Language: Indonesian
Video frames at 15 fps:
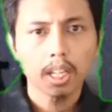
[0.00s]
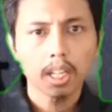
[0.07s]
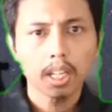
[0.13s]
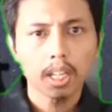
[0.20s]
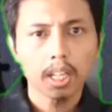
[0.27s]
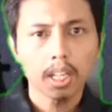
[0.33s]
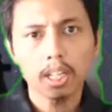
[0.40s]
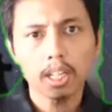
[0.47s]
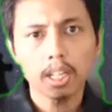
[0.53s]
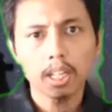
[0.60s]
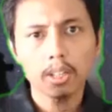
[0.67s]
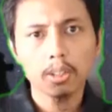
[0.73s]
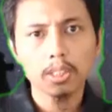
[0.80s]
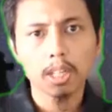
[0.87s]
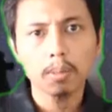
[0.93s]
Hai,
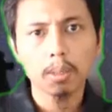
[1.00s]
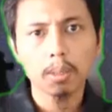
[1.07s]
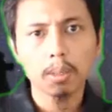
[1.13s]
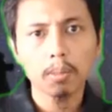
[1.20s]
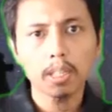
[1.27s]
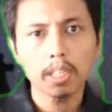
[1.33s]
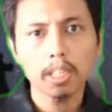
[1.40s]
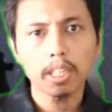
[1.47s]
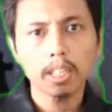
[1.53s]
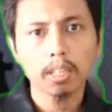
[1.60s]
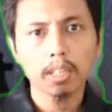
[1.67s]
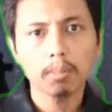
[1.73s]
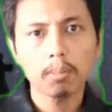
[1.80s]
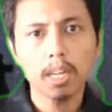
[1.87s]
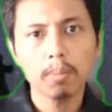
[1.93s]
halo, selamat pagi.
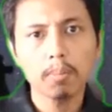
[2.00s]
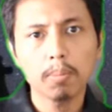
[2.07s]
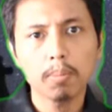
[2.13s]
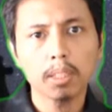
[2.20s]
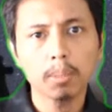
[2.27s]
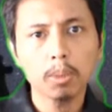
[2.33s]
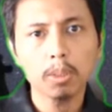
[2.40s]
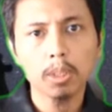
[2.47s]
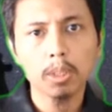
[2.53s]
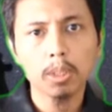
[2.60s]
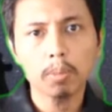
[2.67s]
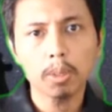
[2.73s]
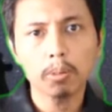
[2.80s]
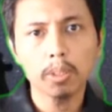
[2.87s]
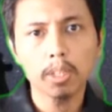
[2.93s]
Kembali bertemu di
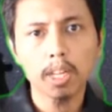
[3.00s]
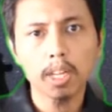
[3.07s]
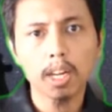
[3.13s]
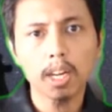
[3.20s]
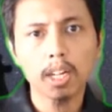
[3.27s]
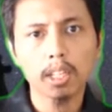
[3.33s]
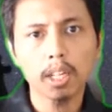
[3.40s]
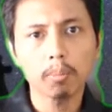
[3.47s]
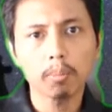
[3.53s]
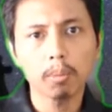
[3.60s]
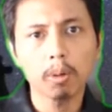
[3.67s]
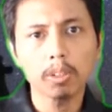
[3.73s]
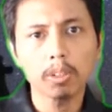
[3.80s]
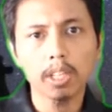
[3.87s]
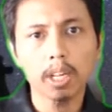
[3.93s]
perkuliahan
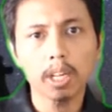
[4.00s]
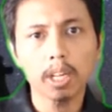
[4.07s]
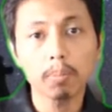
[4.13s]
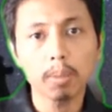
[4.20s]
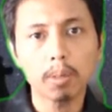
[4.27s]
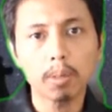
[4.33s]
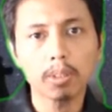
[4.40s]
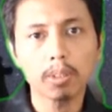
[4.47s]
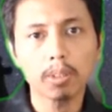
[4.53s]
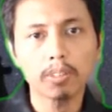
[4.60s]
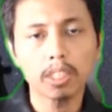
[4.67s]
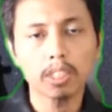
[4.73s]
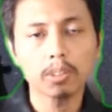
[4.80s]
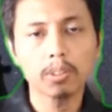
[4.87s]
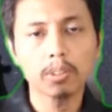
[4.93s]
MOC FMIPA
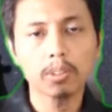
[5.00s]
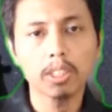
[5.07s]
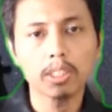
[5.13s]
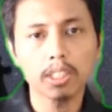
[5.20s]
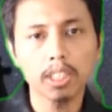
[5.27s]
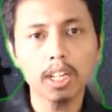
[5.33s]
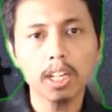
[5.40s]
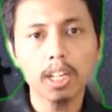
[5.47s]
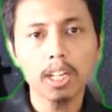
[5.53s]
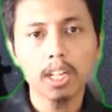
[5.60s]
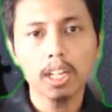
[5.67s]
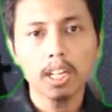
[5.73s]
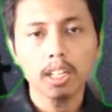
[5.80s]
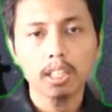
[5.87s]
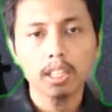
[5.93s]
Universitas Indonesia
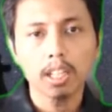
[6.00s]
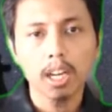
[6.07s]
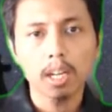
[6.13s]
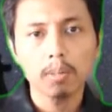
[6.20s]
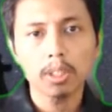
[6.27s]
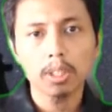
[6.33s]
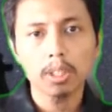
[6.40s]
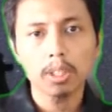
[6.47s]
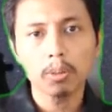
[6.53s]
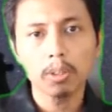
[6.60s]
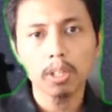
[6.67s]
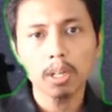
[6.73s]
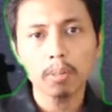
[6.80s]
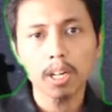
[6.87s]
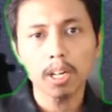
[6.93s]
dalam mata
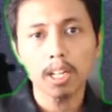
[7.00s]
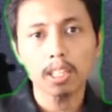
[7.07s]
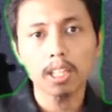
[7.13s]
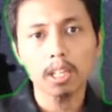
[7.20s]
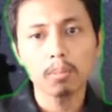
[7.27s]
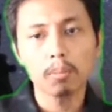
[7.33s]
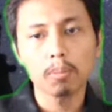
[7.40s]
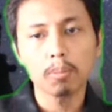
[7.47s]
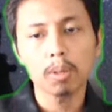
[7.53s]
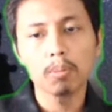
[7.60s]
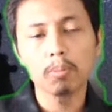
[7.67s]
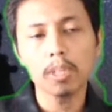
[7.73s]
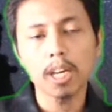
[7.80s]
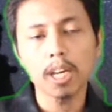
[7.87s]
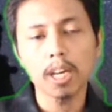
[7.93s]
kuliah pengantar ilmu
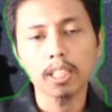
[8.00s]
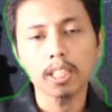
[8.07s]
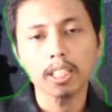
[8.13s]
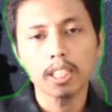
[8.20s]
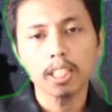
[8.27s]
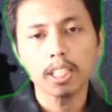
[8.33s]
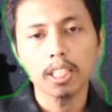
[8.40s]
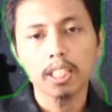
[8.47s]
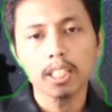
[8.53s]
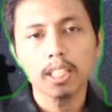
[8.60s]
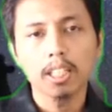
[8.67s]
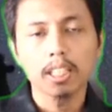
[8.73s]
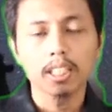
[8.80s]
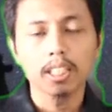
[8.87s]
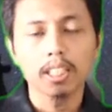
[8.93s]
kebumian.
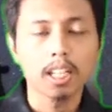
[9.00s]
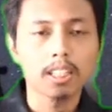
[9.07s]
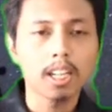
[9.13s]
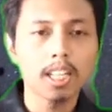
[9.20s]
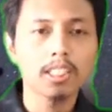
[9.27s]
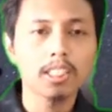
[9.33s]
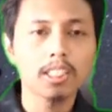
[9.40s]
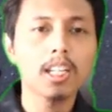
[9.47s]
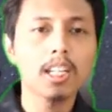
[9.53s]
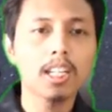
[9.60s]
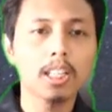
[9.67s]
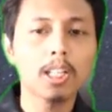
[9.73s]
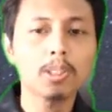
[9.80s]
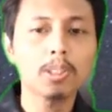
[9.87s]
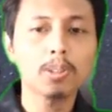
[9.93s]
Tak terasa
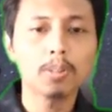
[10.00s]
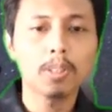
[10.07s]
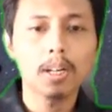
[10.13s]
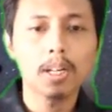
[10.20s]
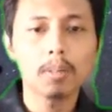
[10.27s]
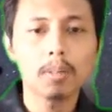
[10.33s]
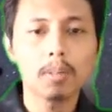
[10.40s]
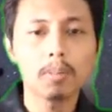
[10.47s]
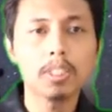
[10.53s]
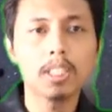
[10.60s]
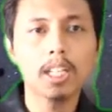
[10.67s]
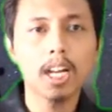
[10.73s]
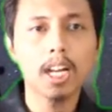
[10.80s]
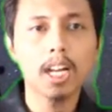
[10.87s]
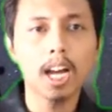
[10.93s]
kita sudah
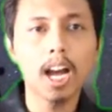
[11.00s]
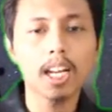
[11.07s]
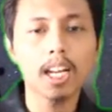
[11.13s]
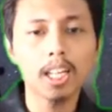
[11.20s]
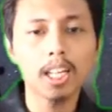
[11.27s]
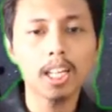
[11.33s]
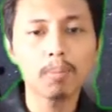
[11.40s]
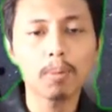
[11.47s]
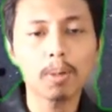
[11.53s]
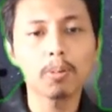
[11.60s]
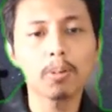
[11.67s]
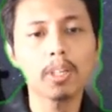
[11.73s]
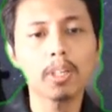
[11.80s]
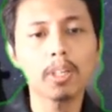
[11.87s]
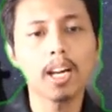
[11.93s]
menjelang akhir
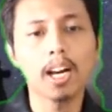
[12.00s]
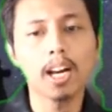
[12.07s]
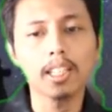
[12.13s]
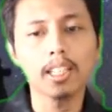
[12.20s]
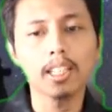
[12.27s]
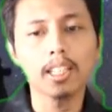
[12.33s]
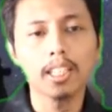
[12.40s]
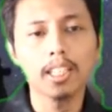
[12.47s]
perkuliahan.